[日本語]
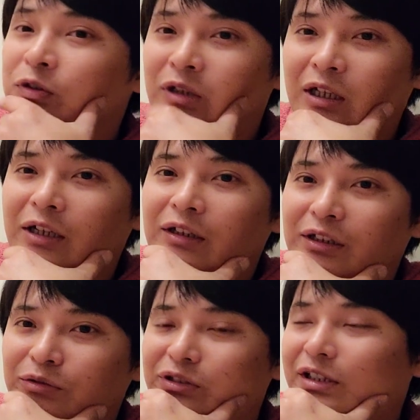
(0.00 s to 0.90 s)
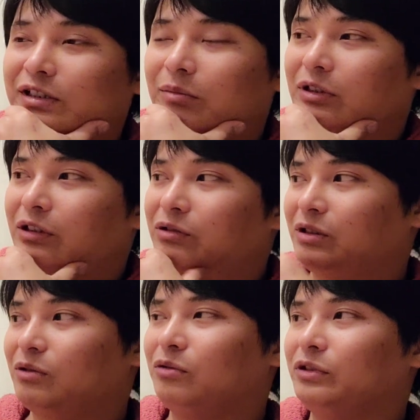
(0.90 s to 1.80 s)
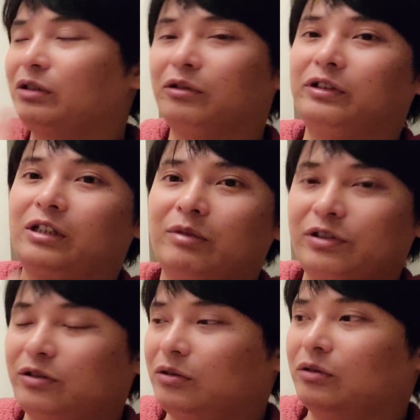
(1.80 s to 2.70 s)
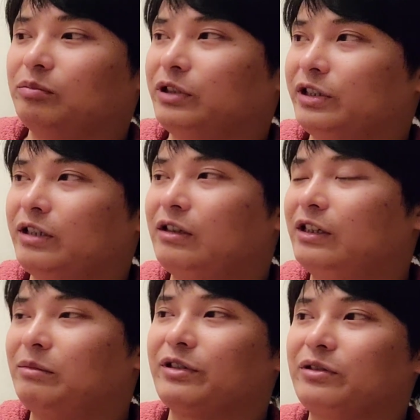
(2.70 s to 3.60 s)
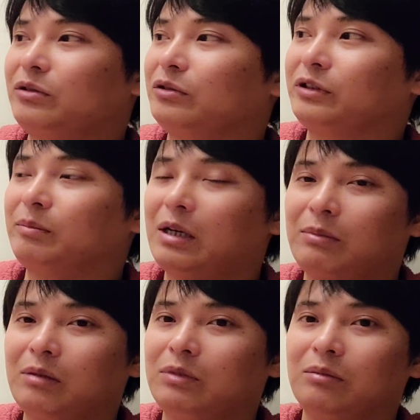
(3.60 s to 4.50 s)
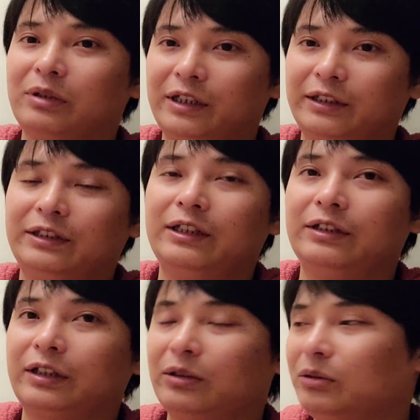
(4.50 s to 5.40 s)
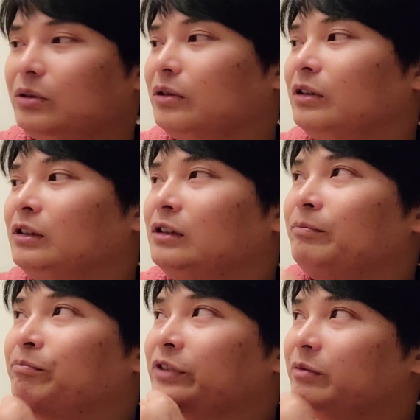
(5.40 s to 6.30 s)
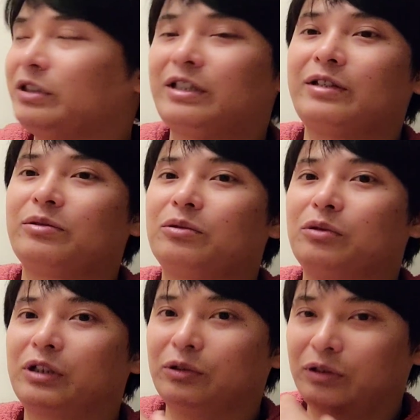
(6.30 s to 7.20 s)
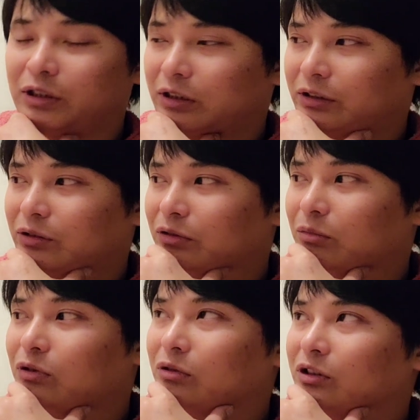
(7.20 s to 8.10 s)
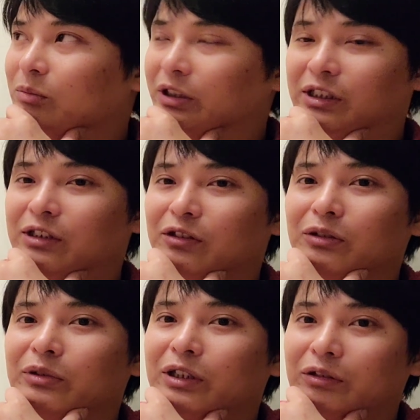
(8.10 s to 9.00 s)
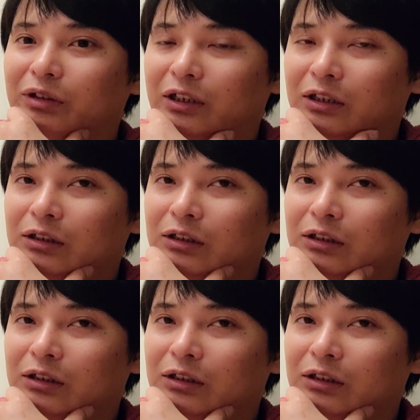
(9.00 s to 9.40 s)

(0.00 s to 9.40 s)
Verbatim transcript: くわからないインフルエンサーみたいな人がこんなコイン出ますよ、プレセールありますよってバンバンバンバンやったんだけど、でも実際そういうコインがどうなったかっていうと、もう今聞いたこともないような